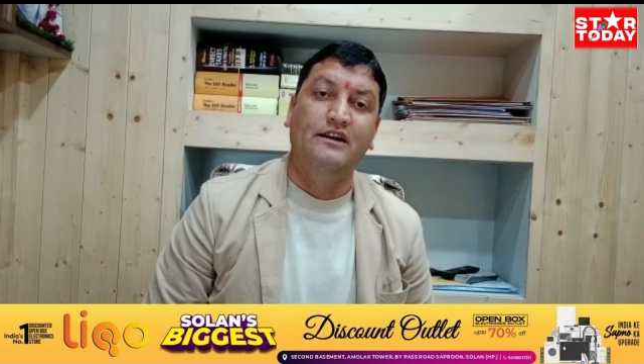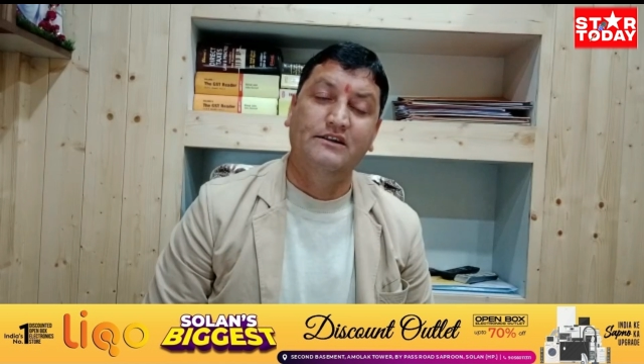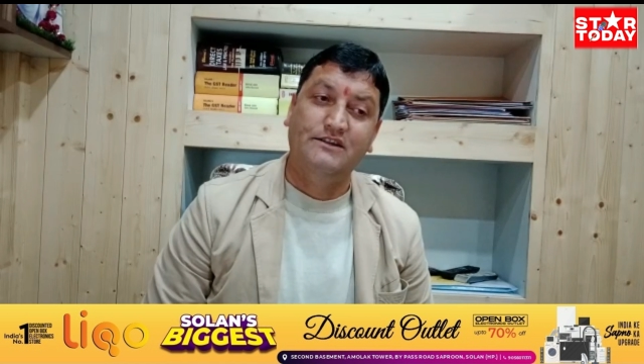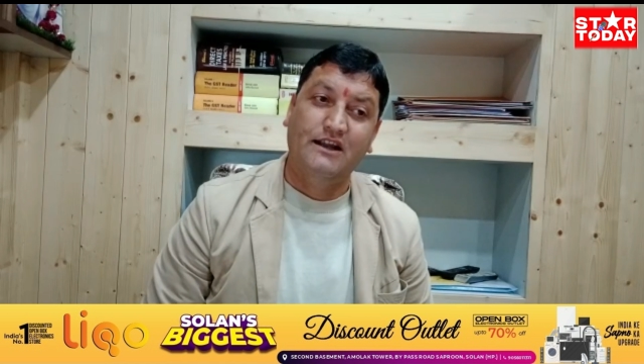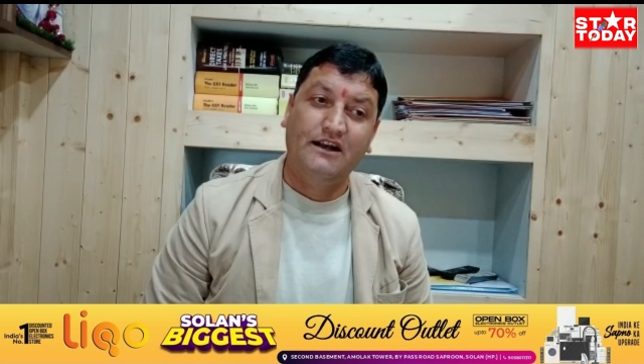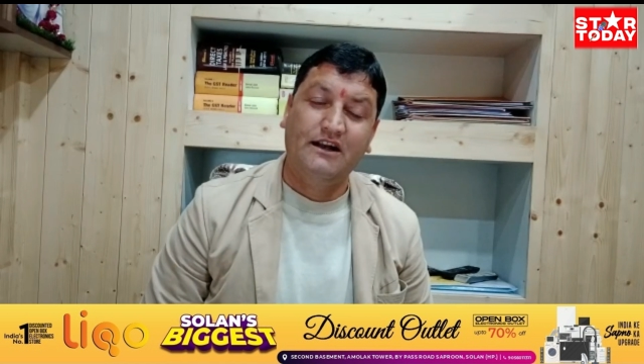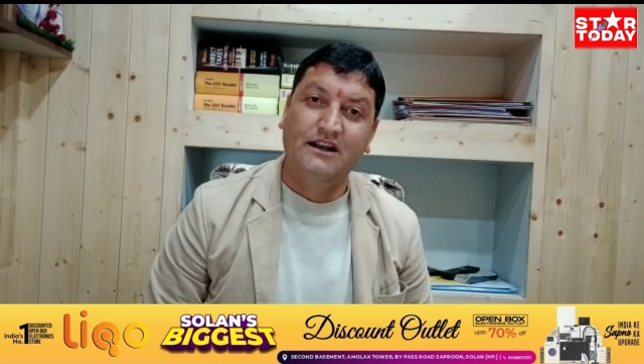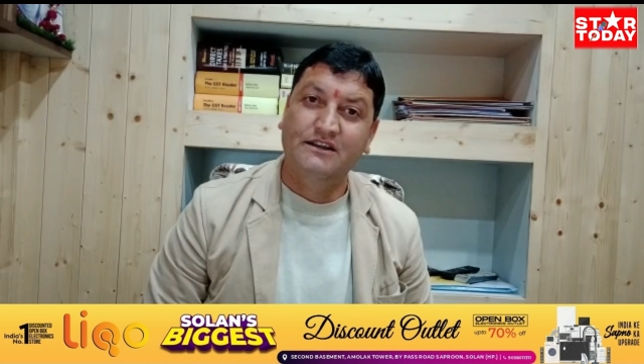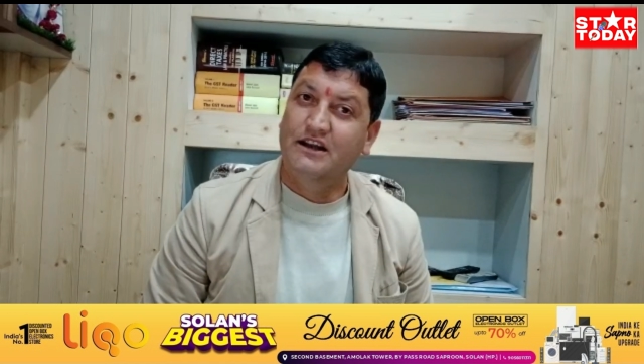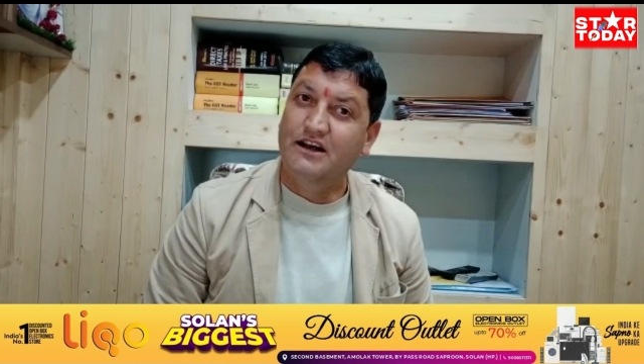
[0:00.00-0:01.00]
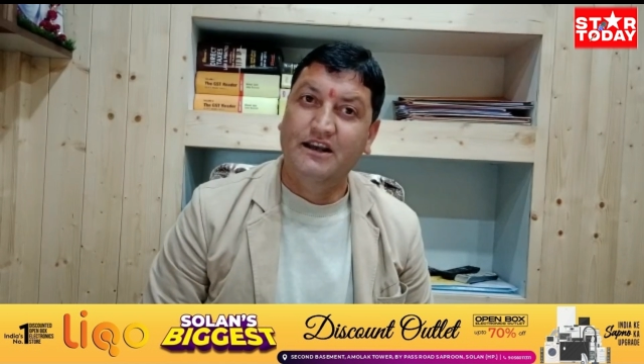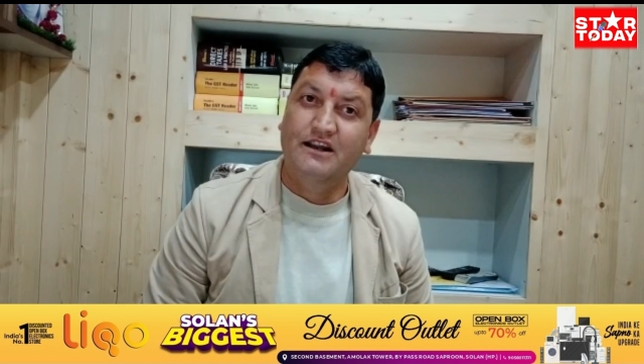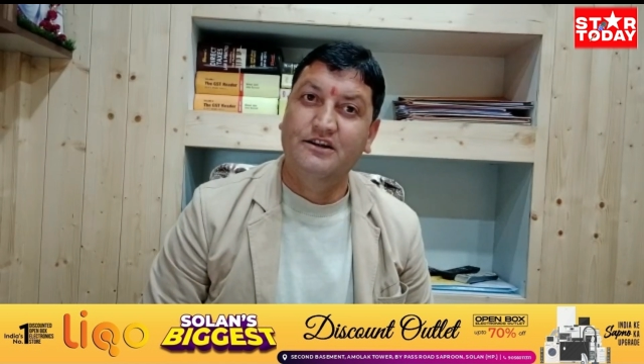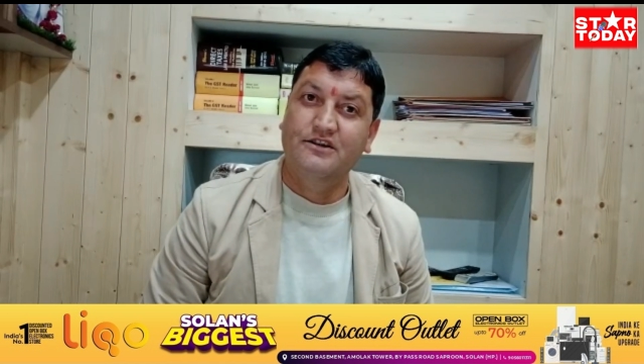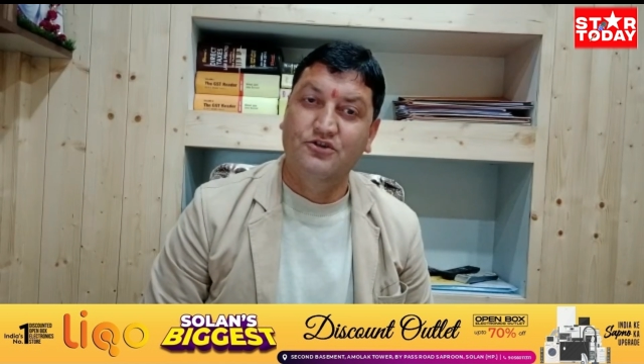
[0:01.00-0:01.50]
इस तरह के
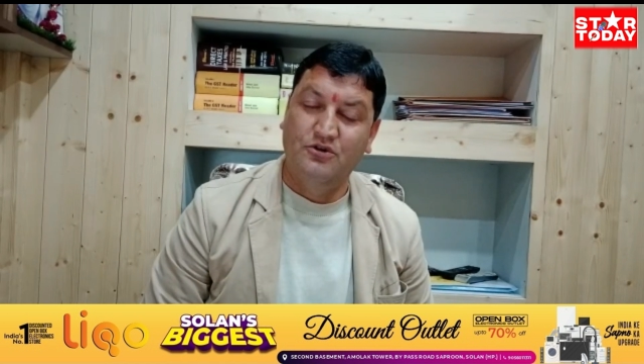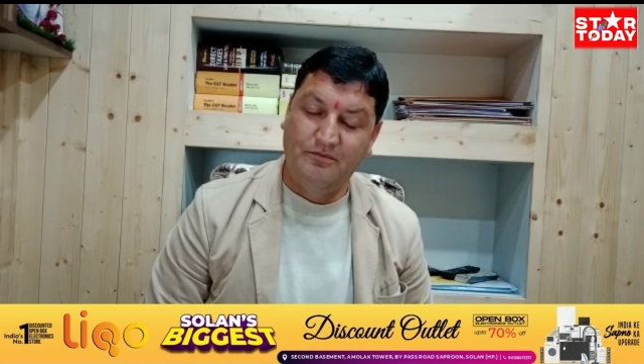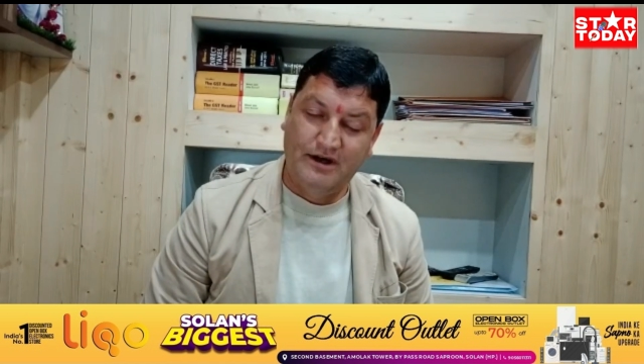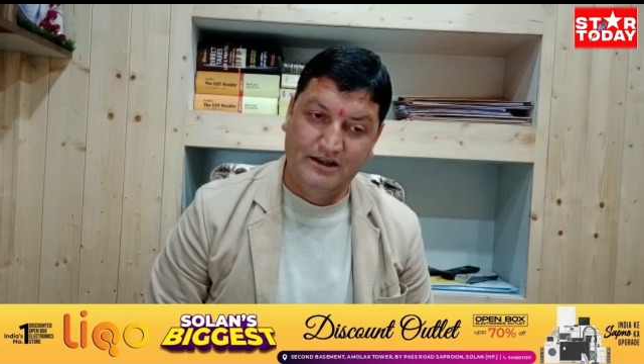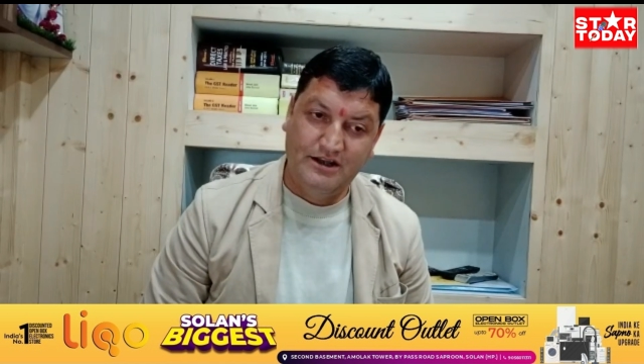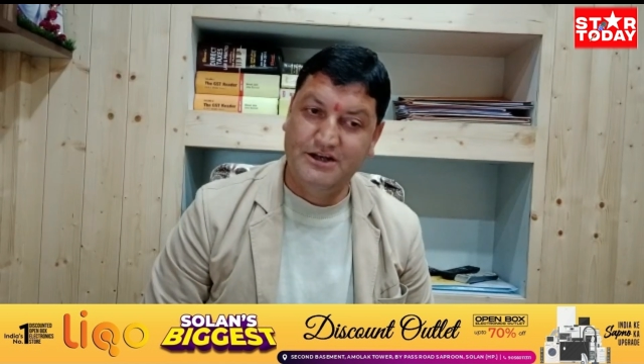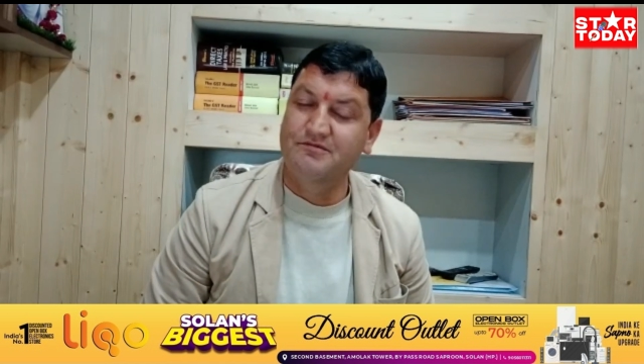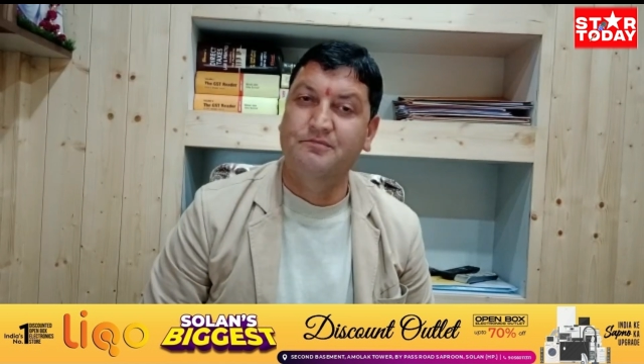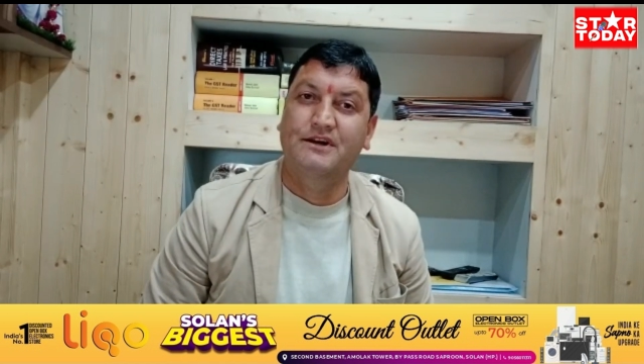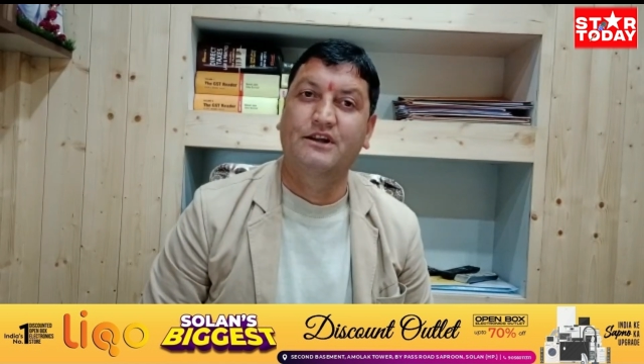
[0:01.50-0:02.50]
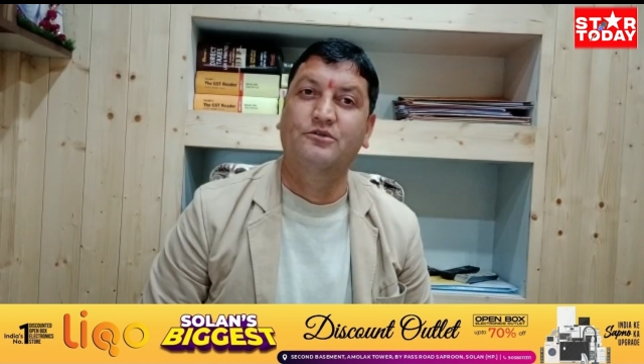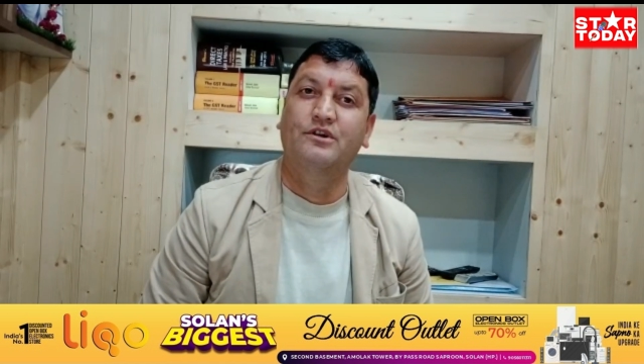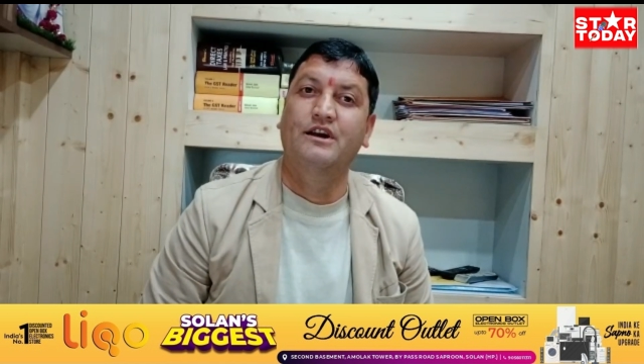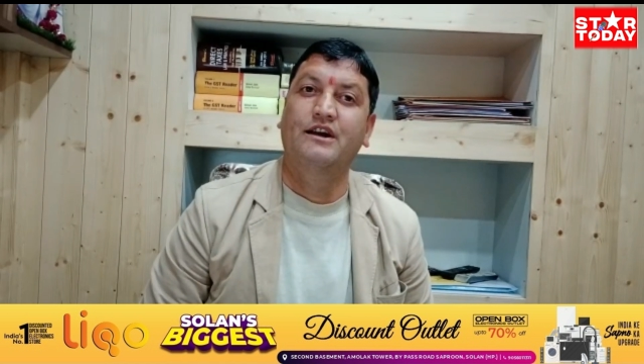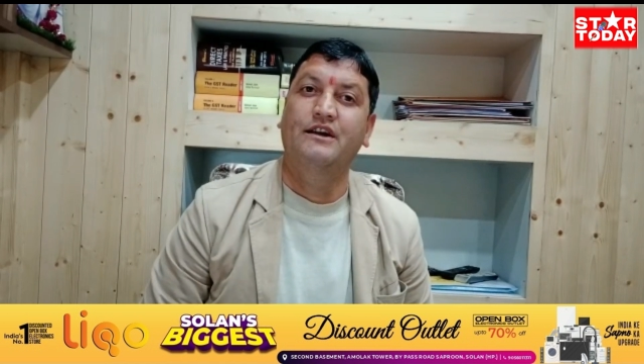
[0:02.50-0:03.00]
क्रांतिकारी जो हमारे देश में पैदा
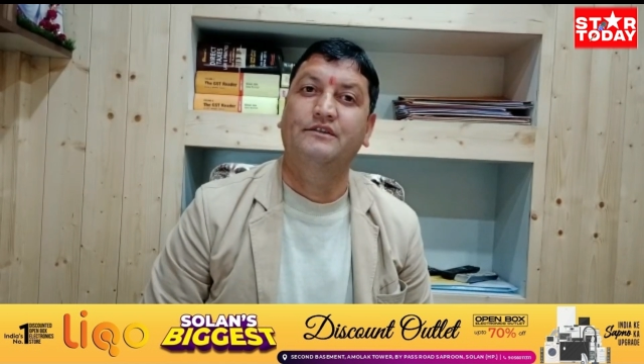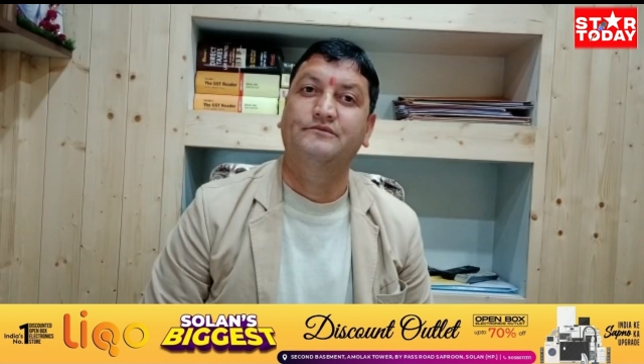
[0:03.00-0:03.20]
हुए हैं